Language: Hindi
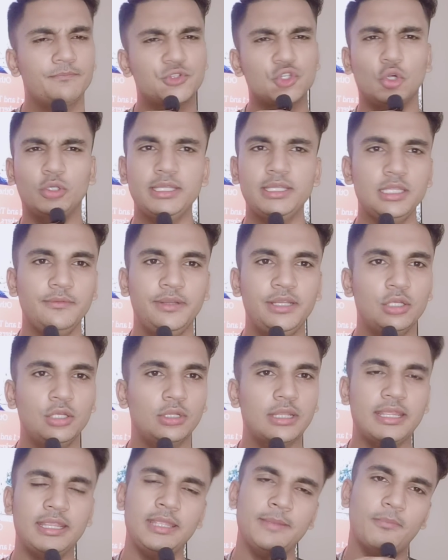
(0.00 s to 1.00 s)
छोटी सी वीडियो
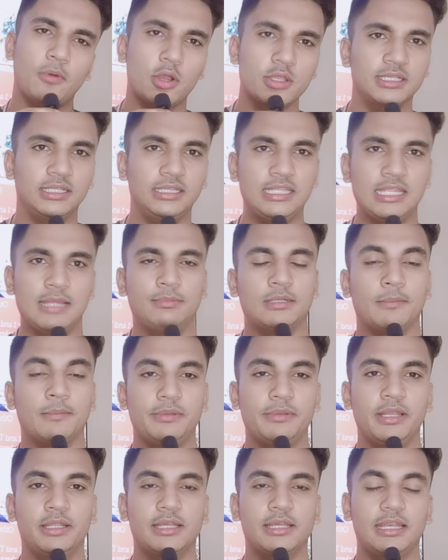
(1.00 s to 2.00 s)
रहेगी बहुत जल्दी हम
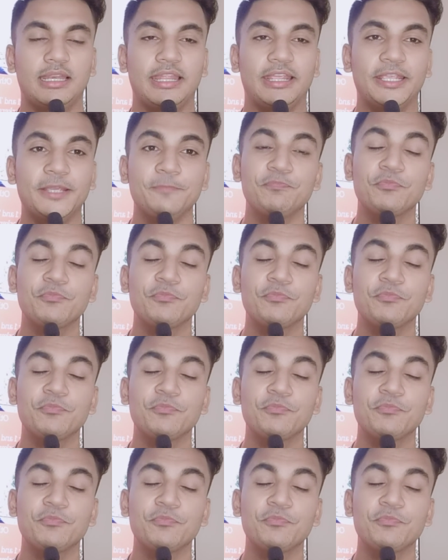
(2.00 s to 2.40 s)
कंप्लीट कर लेंगे